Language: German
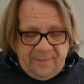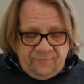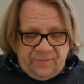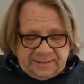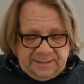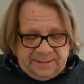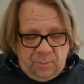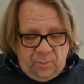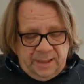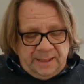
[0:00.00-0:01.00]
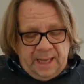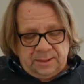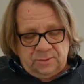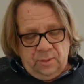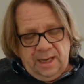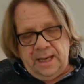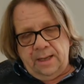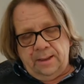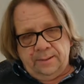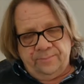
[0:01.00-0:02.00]
Was ist im Moment
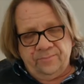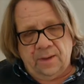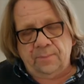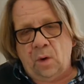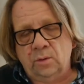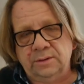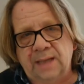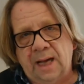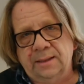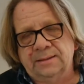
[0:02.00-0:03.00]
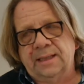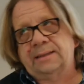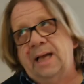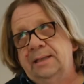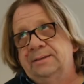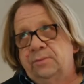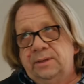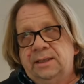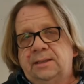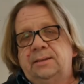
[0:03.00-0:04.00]
aktuell bei uns angesagt? Also,
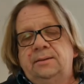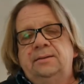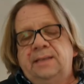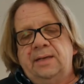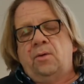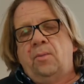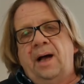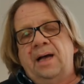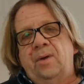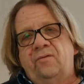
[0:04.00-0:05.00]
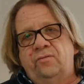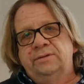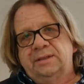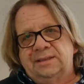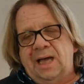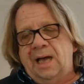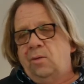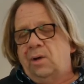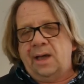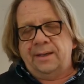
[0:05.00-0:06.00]
ich gehe noch mal einmal auf unsere
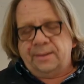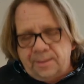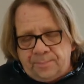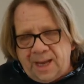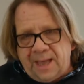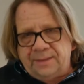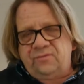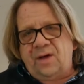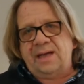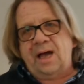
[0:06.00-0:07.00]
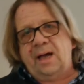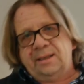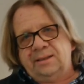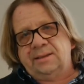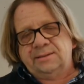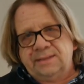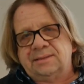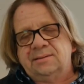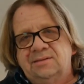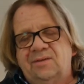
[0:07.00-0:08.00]
Tagung ein. Geplant war ja eigentlich der
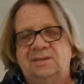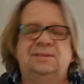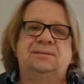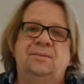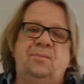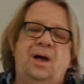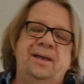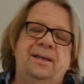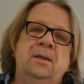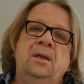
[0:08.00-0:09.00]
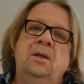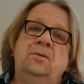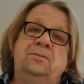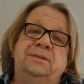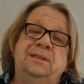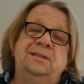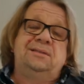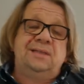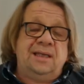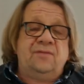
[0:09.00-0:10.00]
26. Mai und die
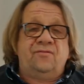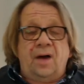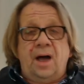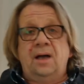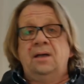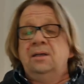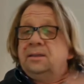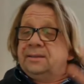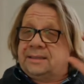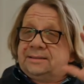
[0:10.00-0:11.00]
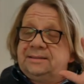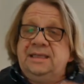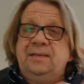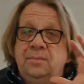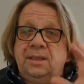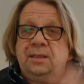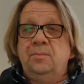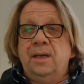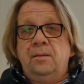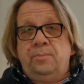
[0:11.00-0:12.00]
Idee war, das Team in
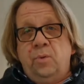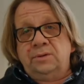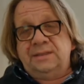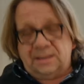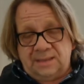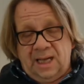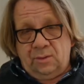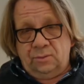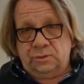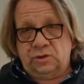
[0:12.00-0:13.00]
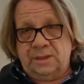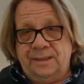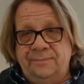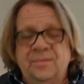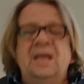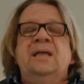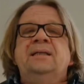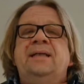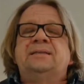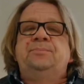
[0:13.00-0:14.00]
den Mittelpunkt dieser Tagung zu stellen.
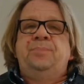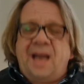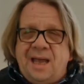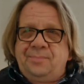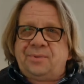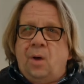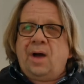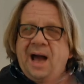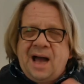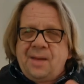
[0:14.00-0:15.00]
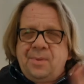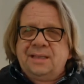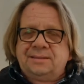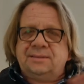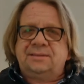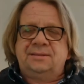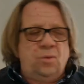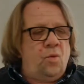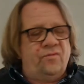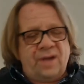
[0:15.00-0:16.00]
Das bleibt auch. Aber es ist
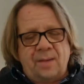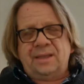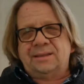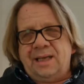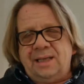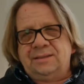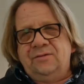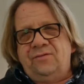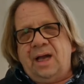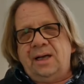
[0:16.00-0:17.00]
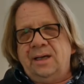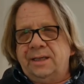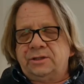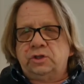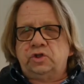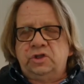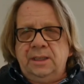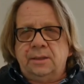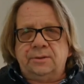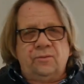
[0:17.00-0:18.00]
so, wir haben jetzt relativ lange
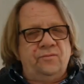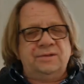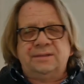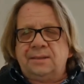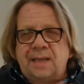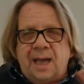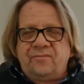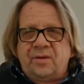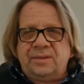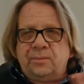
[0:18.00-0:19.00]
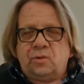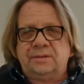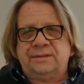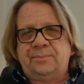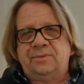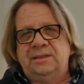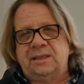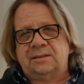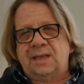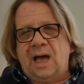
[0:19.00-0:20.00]
recherchiert und wir sind einfach mit dem Konzept
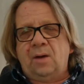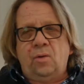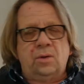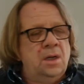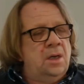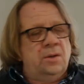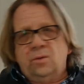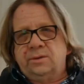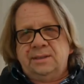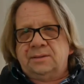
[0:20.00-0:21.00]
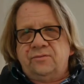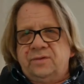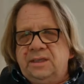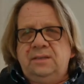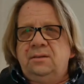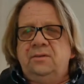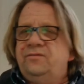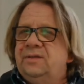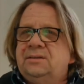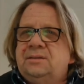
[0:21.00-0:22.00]
dieser Tagung noch nicht zufrieden
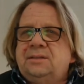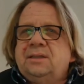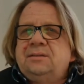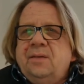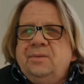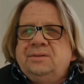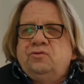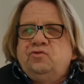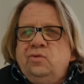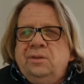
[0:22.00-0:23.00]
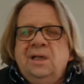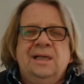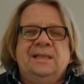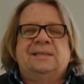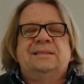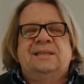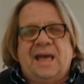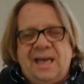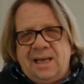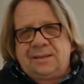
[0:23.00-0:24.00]
gewesen. Das hat damit zu tun, dass es
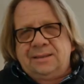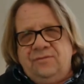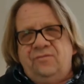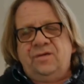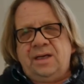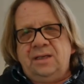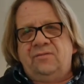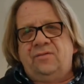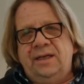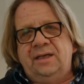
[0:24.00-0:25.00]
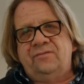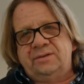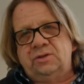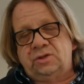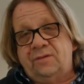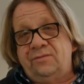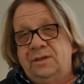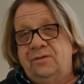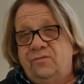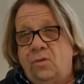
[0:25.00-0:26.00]
relativ wenig
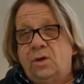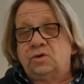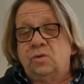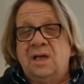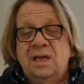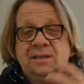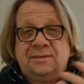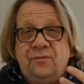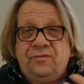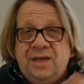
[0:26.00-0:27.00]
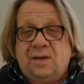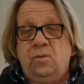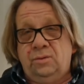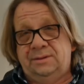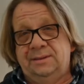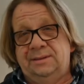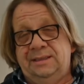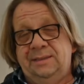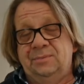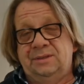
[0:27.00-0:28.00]
pflegewissenschaftliche Forschung zur Wirkung des
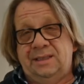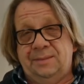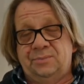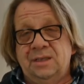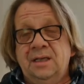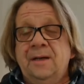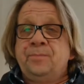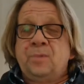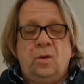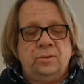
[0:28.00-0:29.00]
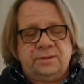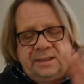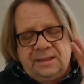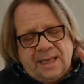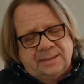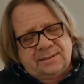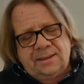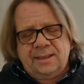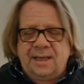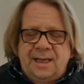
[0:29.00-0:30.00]
Teams gibt. Und jetzt
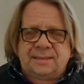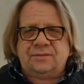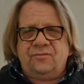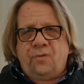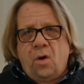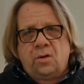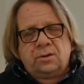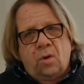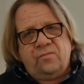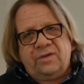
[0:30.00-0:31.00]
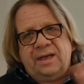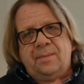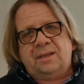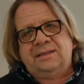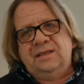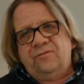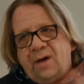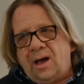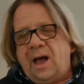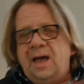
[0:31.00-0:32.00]
in den letzten Wochen kommen wir immer
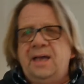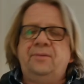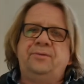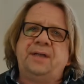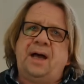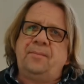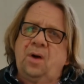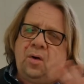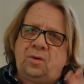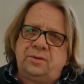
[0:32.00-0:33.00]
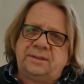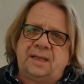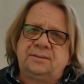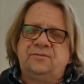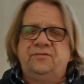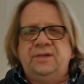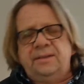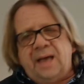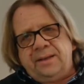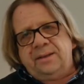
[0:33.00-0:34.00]
tiefer rein und haben auch Kontakt zu
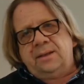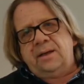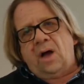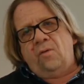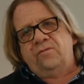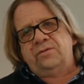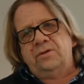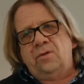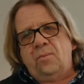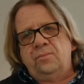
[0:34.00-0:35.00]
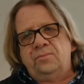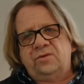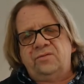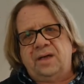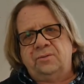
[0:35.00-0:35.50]
vielen anderen aufgenommen, quer